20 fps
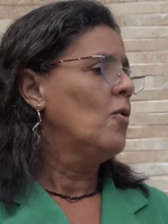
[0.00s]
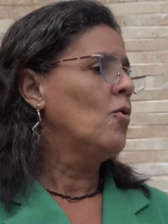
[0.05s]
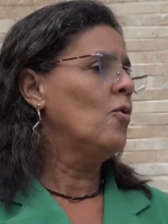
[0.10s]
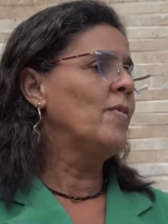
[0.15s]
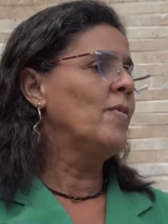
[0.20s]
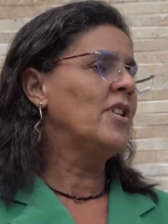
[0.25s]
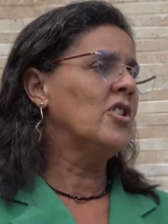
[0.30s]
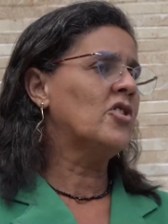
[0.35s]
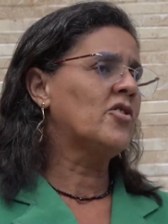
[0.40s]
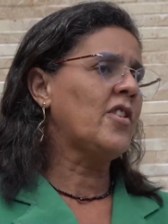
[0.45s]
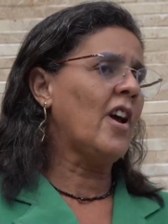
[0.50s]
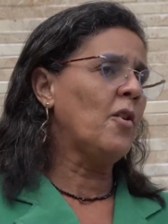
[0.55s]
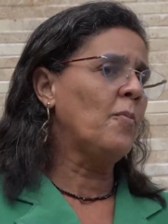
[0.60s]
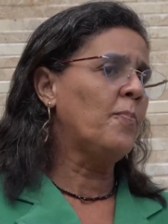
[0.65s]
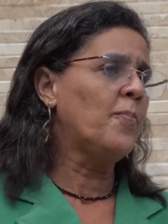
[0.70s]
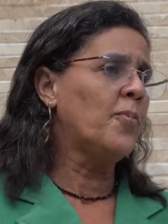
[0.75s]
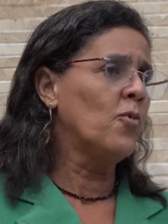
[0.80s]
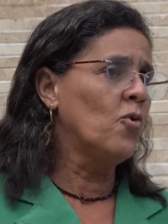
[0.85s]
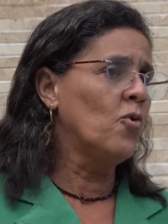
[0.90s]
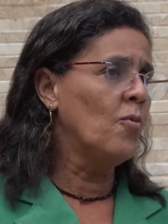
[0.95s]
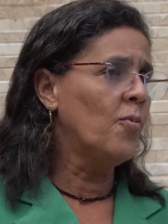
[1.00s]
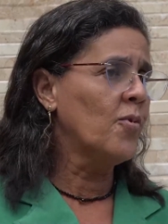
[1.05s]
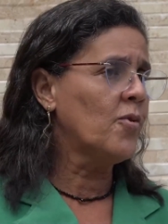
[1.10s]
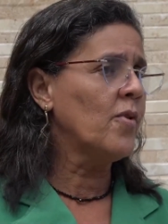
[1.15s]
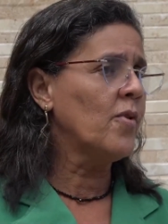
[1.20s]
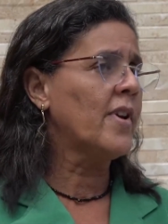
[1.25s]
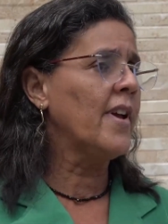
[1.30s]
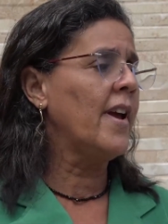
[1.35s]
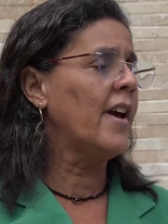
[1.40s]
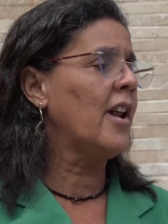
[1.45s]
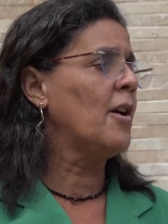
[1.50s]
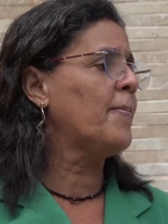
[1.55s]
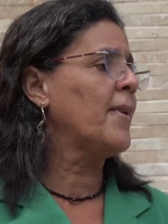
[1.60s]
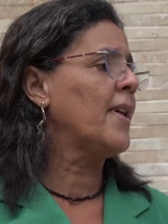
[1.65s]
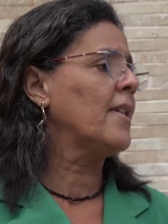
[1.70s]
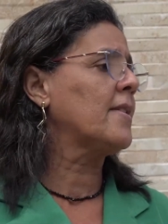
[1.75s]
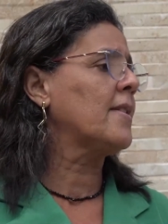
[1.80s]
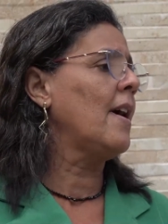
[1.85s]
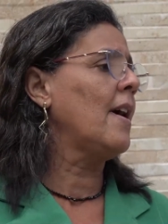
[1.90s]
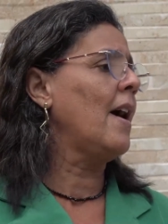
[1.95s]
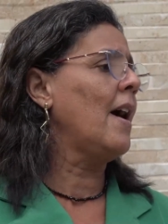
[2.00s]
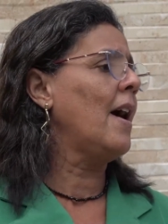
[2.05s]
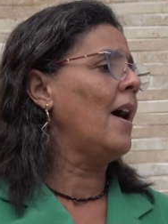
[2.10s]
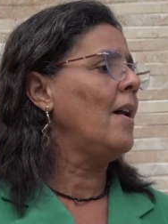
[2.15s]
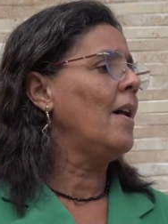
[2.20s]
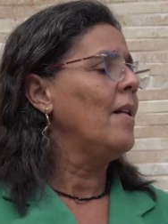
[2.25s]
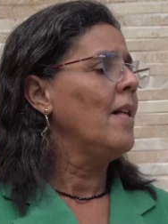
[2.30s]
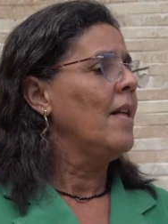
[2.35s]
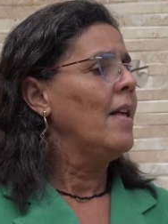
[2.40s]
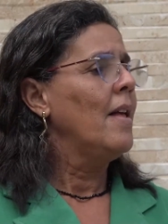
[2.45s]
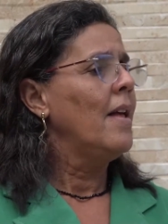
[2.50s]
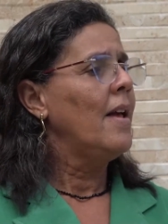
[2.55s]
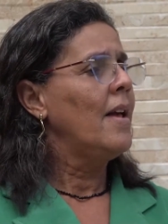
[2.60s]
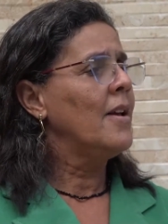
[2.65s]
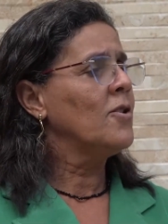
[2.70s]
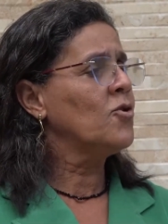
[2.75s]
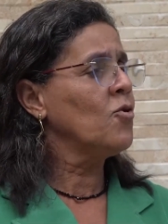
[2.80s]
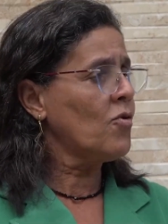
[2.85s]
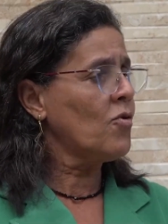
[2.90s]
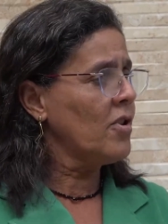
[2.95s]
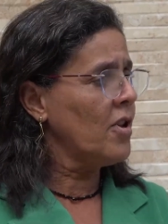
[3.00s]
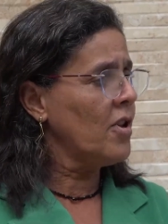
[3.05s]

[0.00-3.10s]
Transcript: O Ministério Público, que era para estar tá junto